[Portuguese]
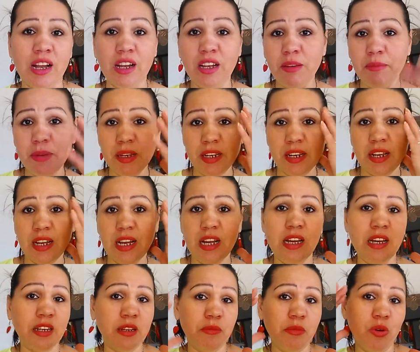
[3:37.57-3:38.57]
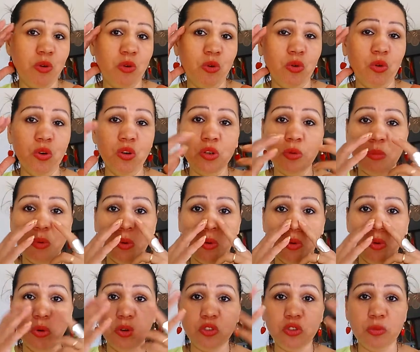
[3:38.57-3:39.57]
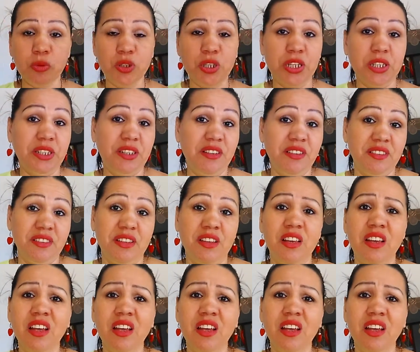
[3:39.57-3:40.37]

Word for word: Ai, minha cara, meu olho, meu rosto, meu nariz.